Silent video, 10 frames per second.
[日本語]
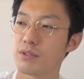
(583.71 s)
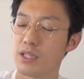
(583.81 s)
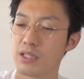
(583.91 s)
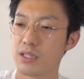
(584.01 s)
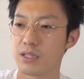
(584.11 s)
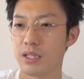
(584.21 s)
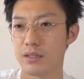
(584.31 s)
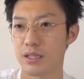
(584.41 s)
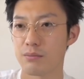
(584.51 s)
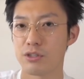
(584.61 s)
T シャツ
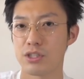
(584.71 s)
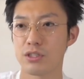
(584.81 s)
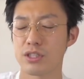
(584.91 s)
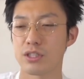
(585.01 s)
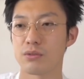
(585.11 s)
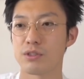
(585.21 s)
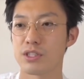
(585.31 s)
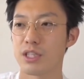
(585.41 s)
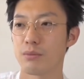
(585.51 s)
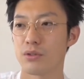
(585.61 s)
だったり無印の
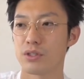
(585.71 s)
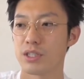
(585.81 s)
ムジラボの